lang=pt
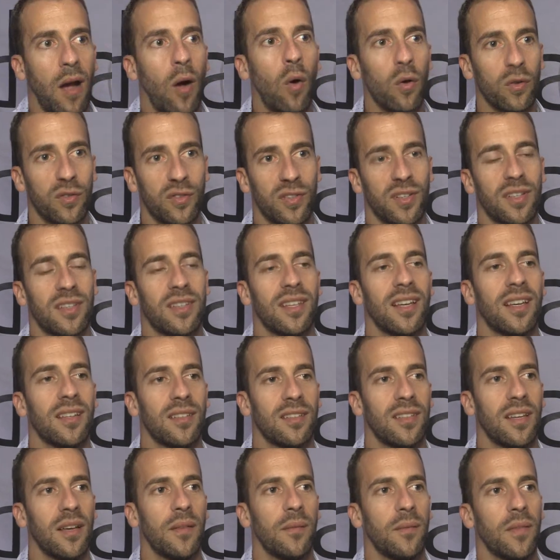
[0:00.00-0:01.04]
é, com
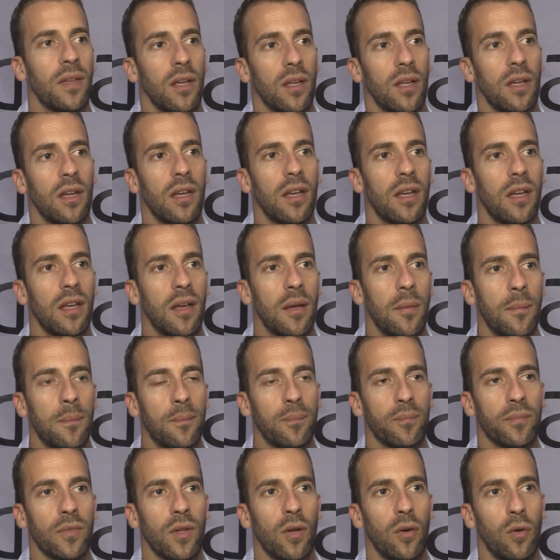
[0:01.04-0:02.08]
certeza um,
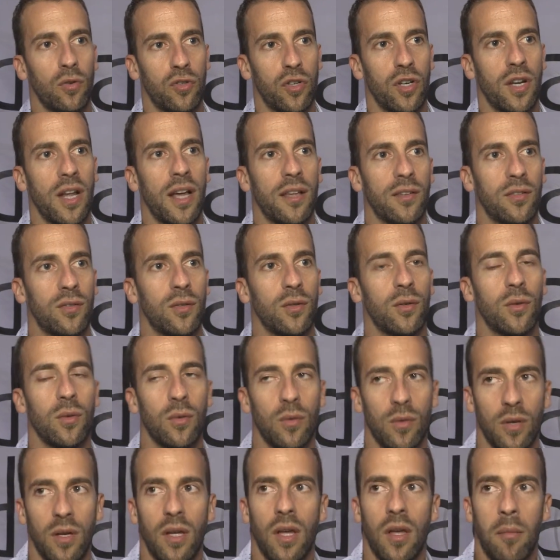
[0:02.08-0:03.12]
ehm, o
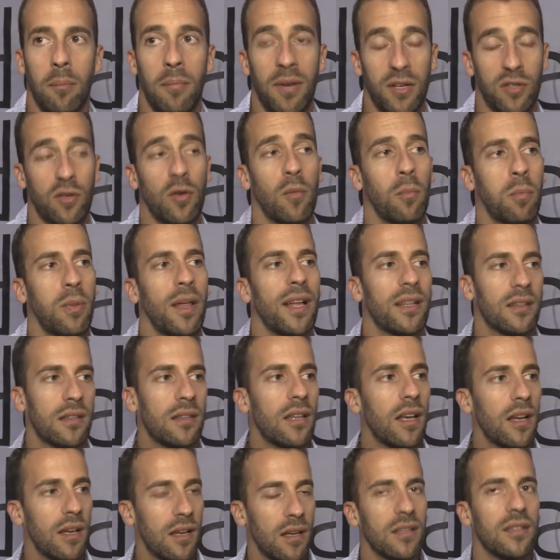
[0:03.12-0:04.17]
ginásio mais completo
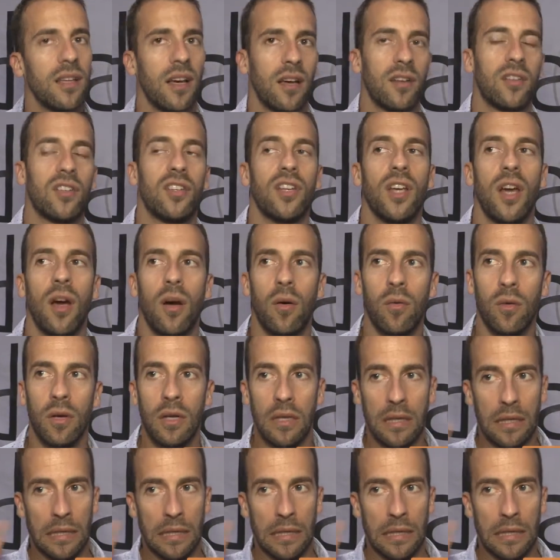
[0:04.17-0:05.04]
da, da região.